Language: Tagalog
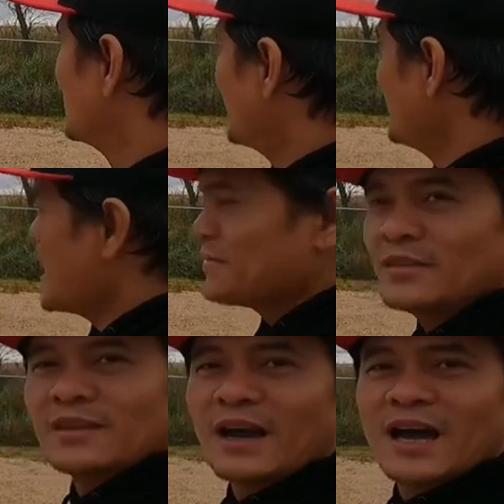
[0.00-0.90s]
Ayan,
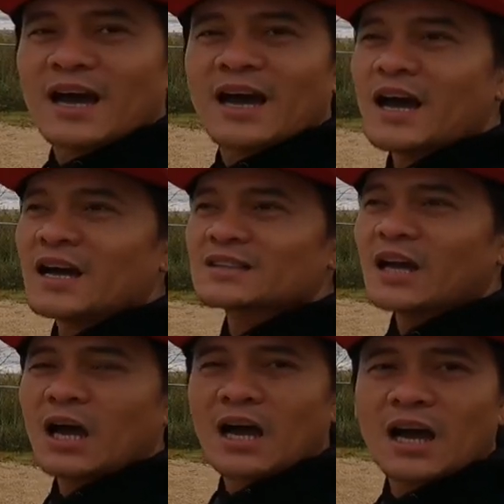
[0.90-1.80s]
at
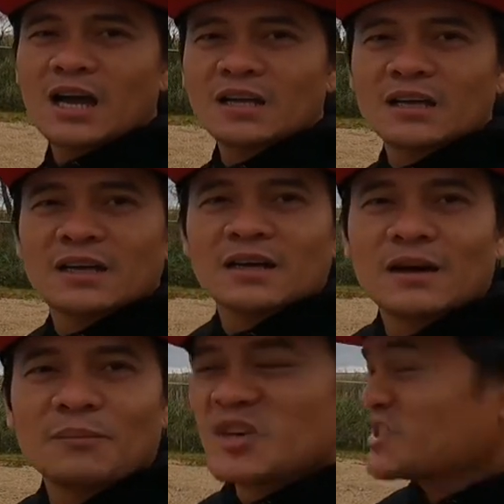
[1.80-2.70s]
uh,
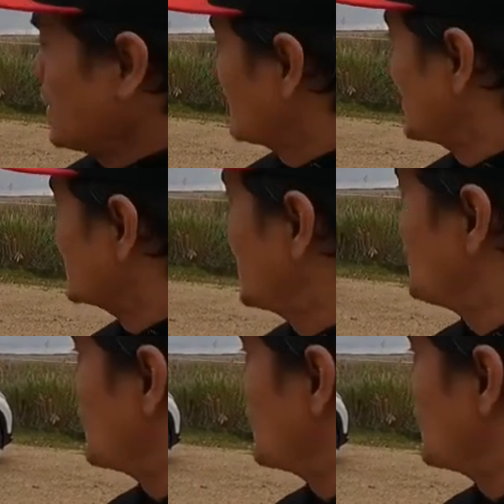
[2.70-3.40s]
First time nga nila